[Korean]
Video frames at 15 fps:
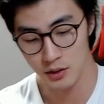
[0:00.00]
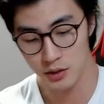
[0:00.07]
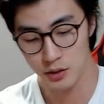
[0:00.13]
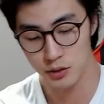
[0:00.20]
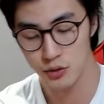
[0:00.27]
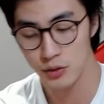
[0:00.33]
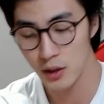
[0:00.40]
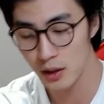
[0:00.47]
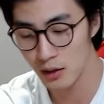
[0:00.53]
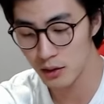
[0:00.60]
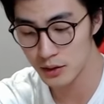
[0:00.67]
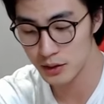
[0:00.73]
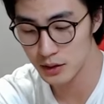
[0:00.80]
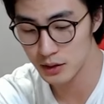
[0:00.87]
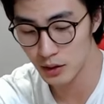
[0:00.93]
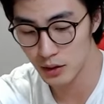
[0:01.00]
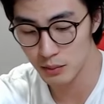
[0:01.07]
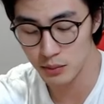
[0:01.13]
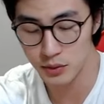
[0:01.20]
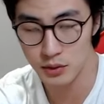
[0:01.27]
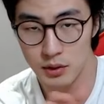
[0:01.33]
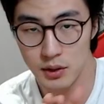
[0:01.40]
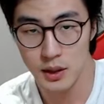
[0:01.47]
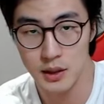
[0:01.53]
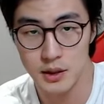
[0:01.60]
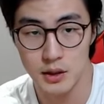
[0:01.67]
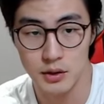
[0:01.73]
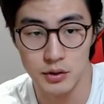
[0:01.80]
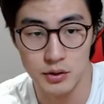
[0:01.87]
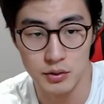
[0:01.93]
그리고 중요한 것은, 여러분들이
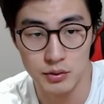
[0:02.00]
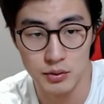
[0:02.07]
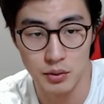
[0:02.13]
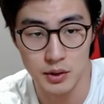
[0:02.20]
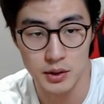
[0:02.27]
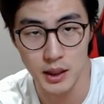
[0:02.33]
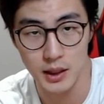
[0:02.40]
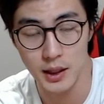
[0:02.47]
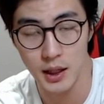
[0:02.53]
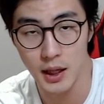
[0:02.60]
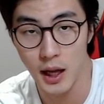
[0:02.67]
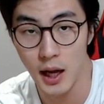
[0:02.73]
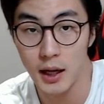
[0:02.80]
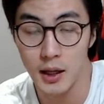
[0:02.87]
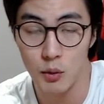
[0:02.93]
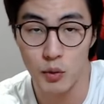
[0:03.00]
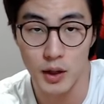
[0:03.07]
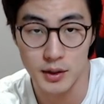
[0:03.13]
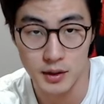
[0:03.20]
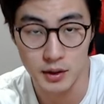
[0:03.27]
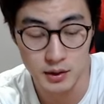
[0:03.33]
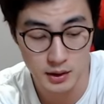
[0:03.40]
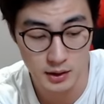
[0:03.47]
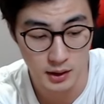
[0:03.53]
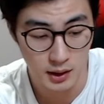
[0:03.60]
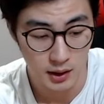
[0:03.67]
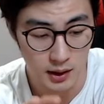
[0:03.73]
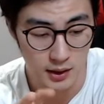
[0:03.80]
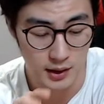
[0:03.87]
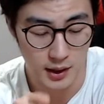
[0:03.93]
이제 근육 운동이 잘 되게 하기 위해서는
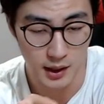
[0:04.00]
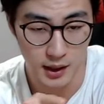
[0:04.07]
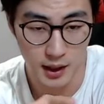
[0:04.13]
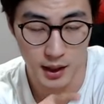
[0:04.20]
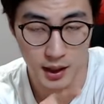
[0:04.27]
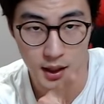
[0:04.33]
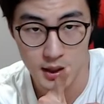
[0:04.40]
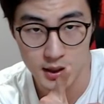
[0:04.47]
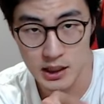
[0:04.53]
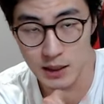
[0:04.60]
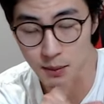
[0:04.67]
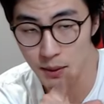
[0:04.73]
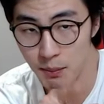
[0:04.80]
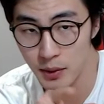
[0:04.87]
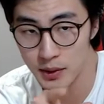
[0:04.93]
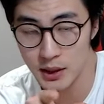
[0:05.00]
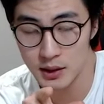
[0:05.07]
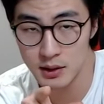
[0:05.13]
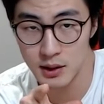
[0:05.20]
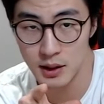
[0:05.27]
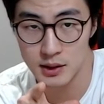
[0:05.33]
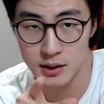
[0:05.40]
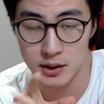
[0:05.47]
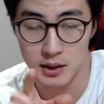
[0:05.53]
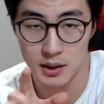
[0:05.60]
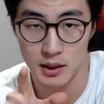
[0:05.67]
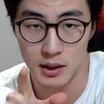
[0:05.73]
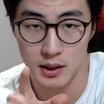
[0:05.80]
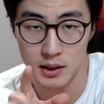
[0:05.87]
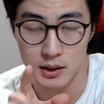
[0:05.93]
대개 십이 퍼센트
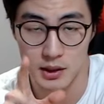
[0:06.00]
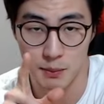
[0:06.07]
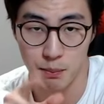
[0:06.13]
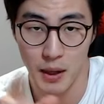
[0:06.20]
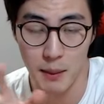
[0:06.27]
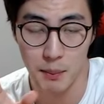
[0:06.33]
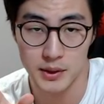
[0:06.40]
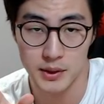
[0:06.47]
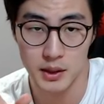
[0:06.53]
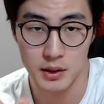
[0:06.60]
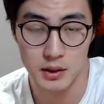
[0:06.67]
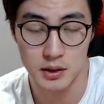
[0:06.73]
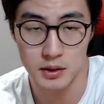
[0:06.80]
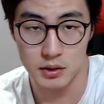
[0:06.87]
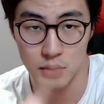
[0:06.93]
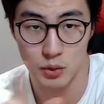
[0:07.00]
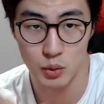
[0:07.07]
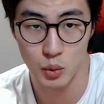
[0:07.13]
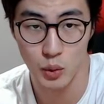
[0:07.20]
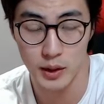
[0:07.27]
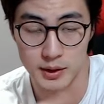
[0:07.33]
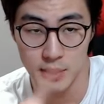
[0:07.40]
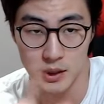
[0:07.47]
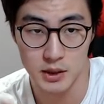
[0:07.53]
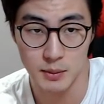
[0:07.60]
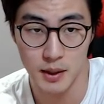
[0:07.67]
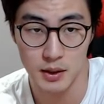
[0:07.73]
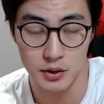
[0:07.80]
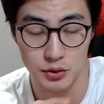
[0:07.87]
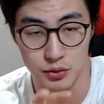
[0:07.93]
내지 십팔 퍼센트 정도의
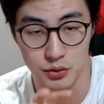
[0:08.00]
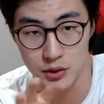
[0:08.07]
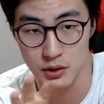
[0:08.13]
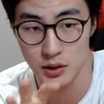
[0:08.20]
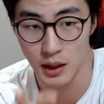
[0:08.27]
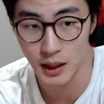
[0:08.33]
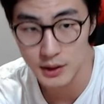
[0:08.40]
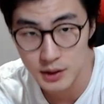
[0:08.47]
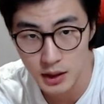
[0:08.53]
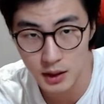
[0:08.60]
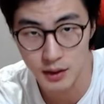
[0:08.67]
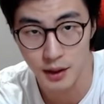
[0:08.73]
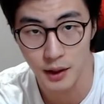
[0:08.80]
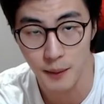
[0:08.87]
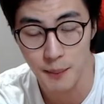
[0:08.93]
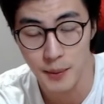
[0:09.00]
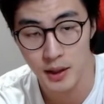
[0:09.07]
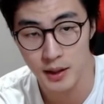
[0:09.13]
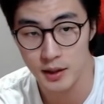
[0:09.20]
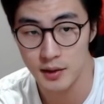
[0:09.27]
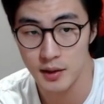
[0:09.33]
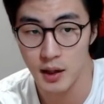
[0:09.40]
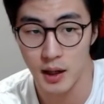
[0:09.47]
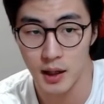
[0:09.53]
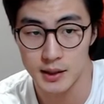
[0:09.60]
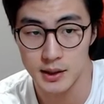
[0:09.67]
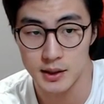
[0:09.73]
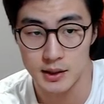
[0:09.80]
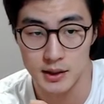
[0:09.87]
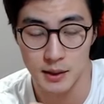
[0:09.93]
체지방을 유지를 하셔야 돼요. 이때가
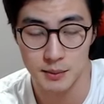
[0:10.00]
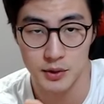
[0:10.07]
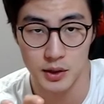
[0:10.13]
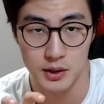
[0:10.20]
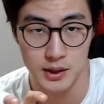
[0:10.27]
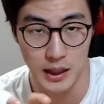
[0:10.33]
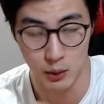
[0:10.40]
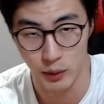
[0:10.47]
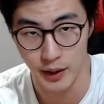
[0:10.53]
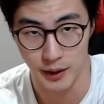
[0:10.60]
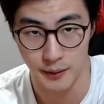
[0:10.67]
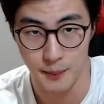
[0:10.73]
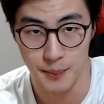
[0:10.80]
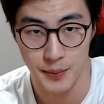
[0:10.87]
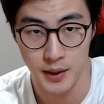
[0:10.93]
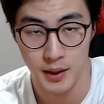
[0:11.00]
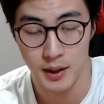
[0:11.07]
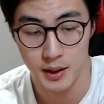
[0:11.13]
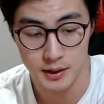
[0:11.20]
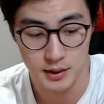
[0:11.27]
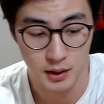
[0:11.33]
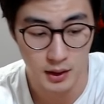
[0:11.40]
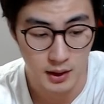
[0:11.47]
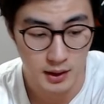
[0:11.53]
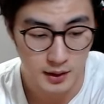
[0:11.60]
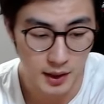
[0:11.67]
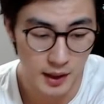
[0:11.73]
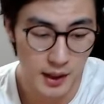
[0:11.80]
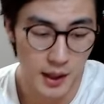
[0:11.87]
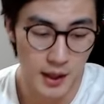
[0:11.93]
가장 근합성이 잘 와요. 그래서
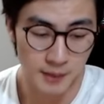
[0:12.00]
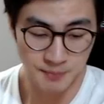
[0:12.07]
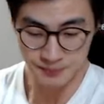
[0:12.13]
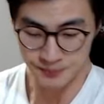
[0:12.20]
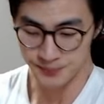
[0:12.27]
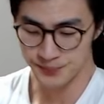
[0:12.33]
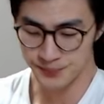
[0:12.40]
대개